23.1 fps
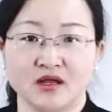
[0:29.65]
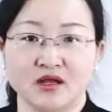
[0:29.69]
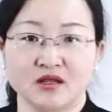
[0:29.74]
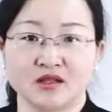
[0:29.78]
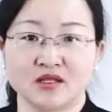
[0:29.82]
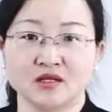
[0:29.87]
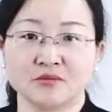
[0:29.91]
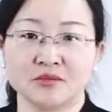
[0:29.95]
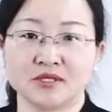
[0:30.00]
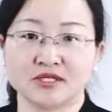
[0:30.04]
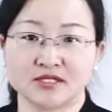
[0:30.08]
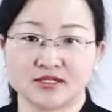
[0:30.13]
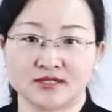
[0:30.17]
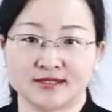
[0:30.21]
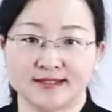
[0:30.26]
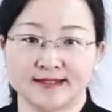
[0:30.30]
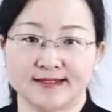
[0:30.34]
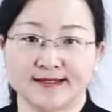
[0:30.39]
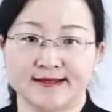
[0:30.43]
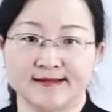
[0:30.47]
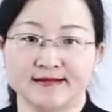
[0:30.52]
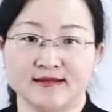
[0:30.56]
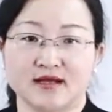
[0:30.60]
那么至
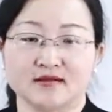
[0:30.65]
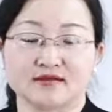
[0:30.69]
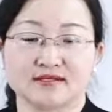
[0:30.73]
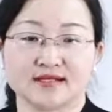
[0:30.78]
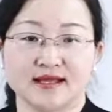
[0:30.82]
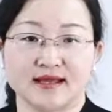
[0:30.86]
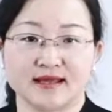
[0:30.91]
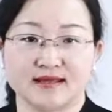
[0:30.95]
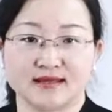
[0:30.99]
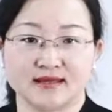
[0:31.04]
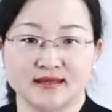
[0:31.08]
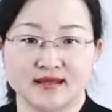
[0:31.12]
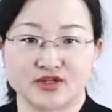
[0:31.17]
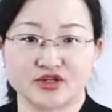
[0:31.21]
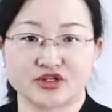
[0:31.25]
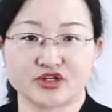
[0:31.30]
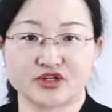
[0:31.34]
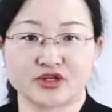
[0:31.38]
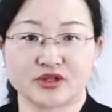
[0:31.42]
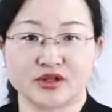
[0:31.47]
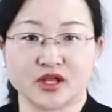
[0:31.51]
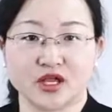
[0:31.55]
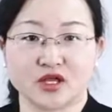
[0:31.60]
亲呢，在一年
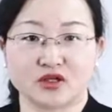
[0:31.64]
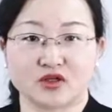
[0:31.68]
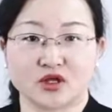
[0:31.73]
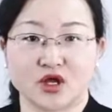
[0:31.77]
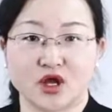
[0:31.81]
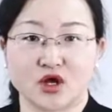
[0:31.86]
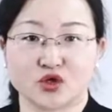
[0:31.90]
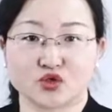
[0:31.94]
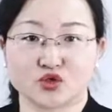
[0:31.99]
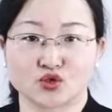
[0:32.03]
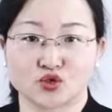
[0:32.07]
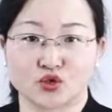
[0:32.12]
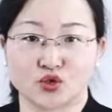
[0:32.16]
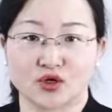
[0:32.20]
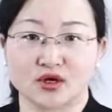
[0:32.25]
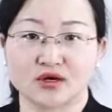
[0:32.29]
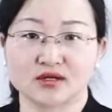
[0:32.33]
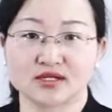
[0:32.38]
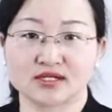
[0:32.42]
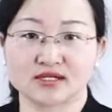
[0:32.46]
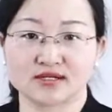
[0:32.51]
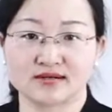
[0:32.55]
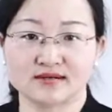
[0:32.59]
之内都要着
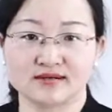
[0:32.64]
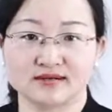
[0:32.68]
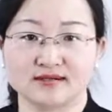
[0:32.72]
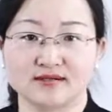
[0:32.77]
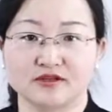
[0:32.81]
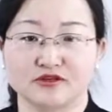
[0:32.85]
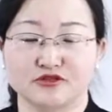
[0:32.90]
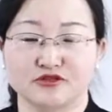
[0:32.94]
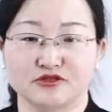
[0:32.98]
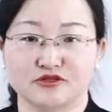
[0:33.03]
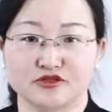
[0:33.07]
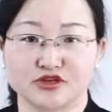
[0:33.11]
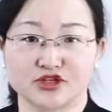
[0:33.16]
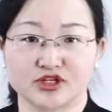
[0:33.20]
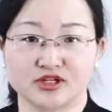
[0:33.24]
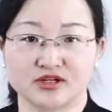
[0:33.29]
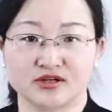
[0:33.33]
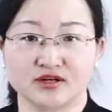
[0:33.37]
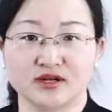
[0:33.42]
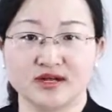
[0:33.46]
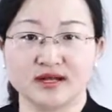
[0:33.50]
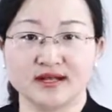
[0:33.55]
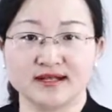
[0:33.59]
深色服
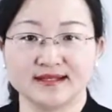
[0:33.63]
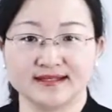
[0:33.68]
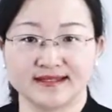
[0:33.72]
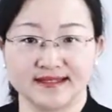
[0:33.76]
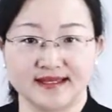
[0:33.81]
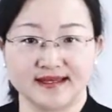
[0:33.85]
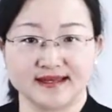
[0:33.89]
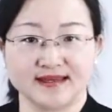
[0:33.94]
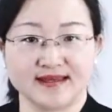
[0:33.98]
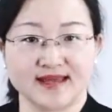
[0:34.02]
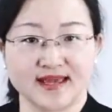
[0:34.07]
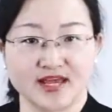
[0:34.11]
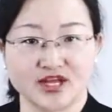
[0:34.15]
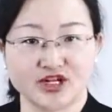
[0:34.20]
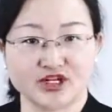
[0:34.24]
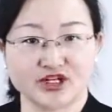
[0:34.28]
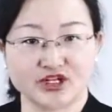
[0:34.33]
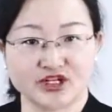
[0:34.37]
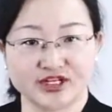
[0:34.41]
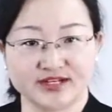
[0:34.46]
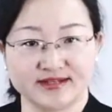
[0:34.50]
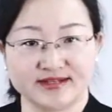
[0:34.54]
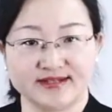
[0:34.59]
饰，谨言
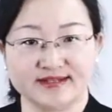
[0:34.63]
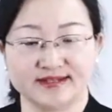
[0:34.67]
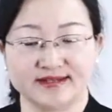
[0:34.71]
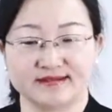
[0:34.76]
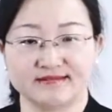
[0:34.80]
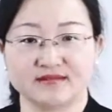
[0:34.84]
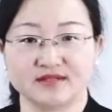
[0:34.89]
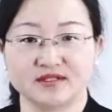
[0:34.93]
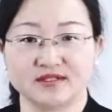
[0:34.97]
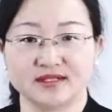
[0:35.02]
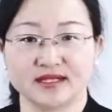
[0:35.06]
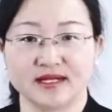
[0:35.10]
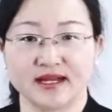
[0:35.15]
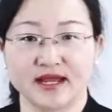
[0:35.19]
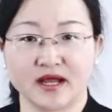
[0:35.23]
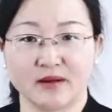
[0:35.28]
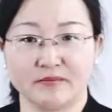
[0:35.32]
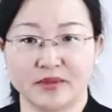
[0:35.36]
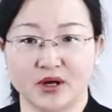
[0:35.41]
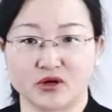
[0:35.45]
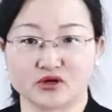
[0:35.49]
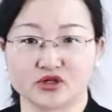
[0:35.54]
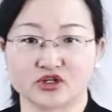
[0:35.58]
慎行，尽量
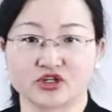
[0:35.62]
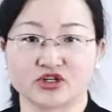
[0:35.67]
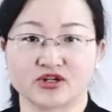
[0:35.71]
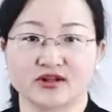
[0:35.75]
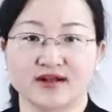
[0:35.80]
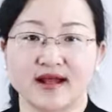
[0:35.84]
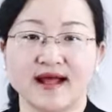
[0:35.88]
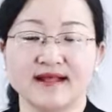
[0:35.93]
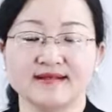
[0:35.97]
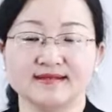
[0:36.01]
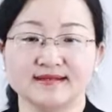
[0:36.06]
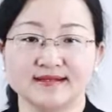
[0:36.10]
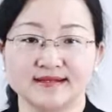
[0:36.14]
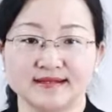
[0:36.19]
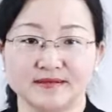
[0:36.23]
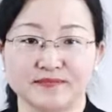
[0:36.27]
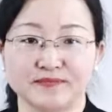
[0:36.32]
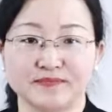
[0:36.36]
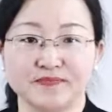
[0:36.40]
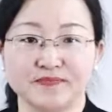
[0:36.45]
保持安静，